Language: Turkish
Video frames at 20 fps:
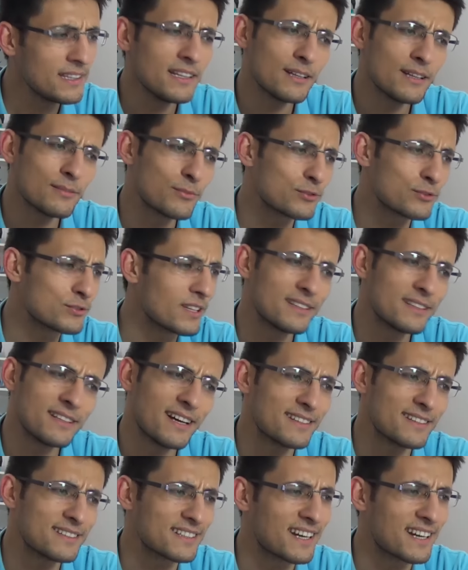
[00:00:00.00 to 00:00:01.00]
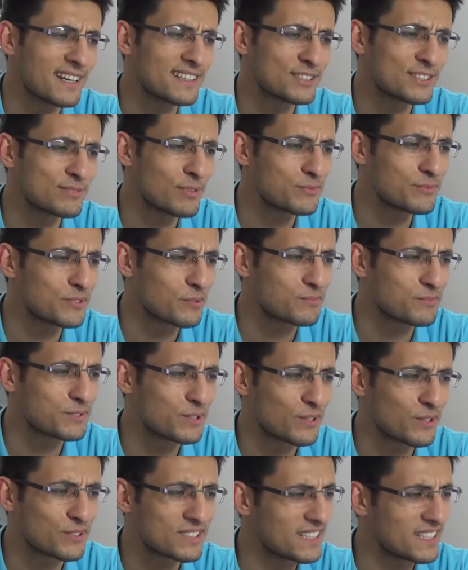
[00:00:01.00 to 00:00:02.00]
İnanmıyorsan da artık kardeşim yapacak
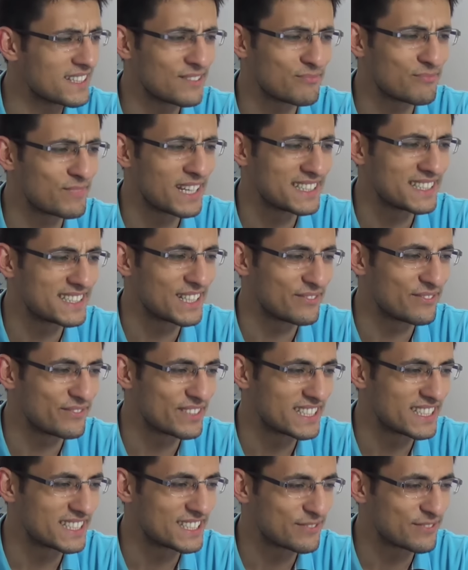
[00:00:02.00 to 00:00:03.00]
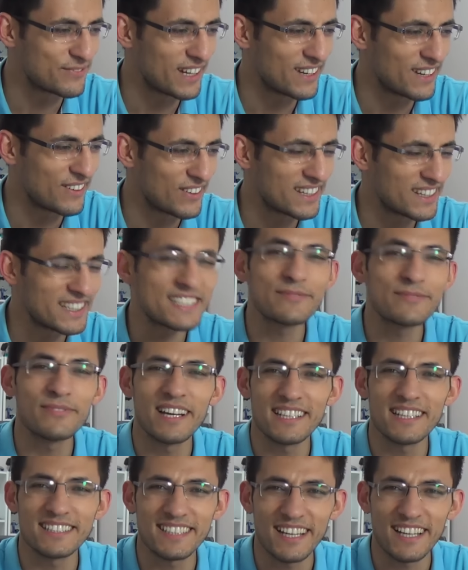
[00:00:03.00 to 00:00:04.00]
bir şey yok. Sen bileceğim bir iş İsmail o.
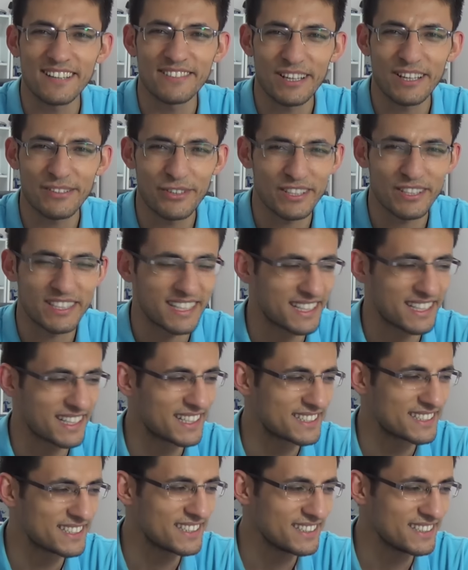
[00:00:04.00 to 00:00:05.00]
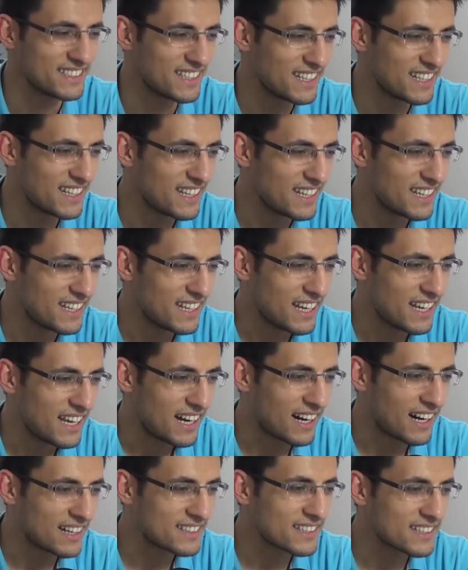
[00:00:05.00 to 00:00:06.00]
İsmail'e selamlar bu arada arkadaşlar.
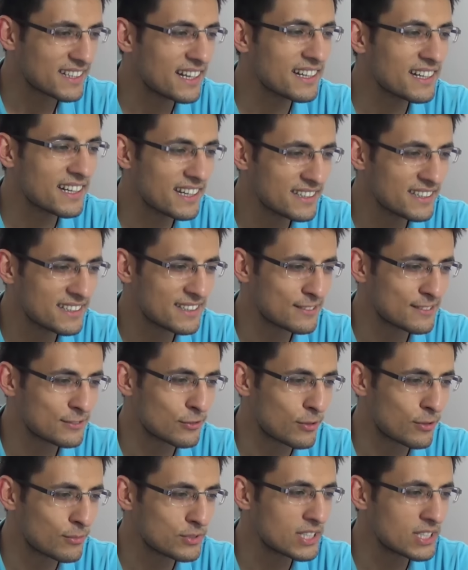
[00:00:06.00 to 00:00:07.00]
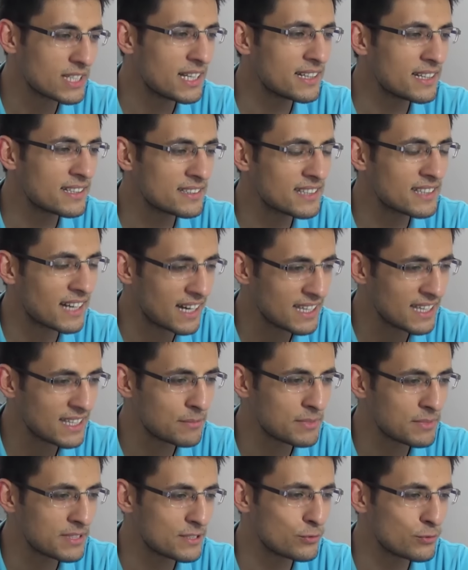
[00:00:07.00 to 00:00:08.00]
Atakan Karadeniz sormuş. İleride daha
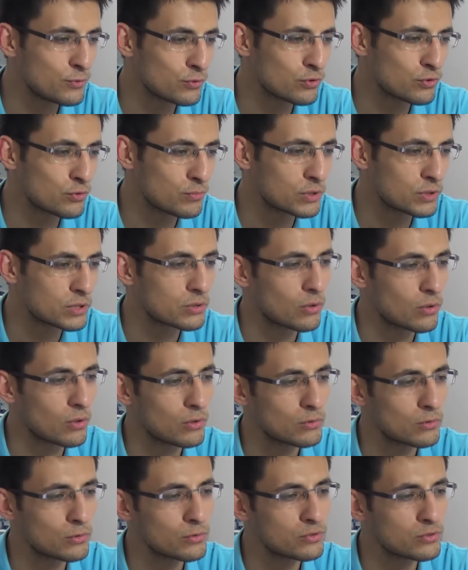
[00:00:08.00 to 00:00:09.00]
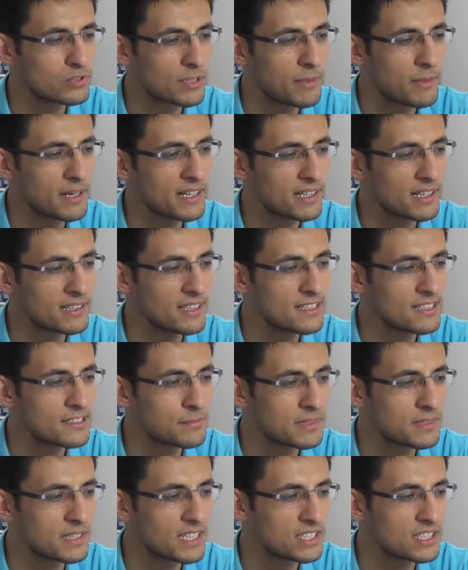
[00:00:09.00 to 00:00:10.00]
iyi bir YouTuber olduğun zaman kanal
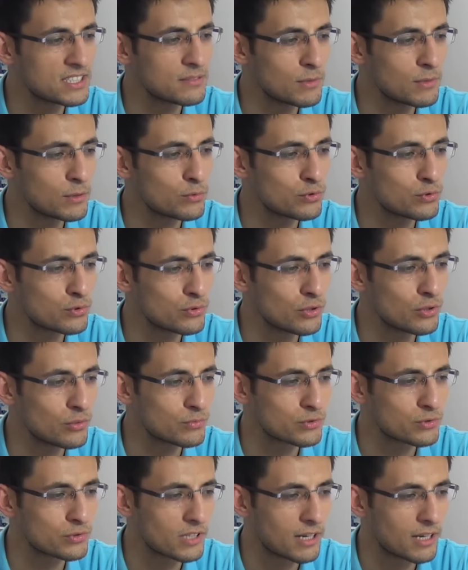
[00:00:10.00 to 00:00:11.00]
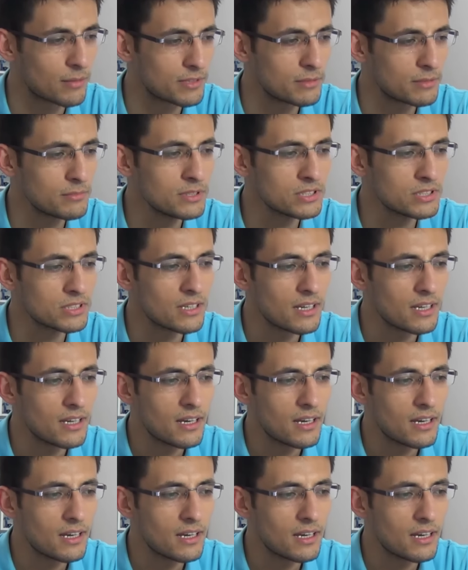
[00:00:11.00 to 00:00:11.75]
ismini değiştirmeyi düşünüyor musun abi demiş.